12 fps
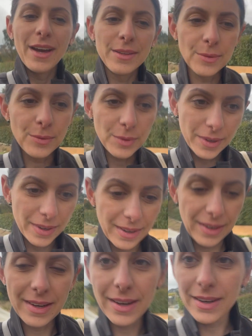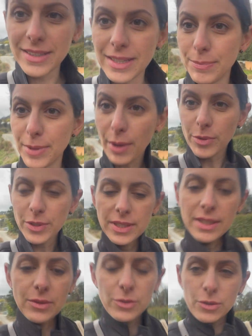Donc euh, j'ai bien
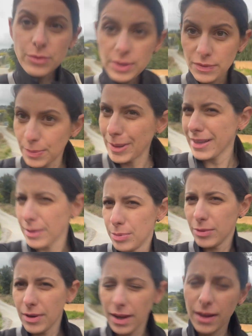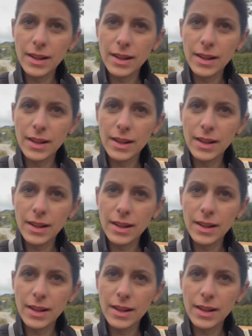bossé aujourd'hui, il fait pas très beau là.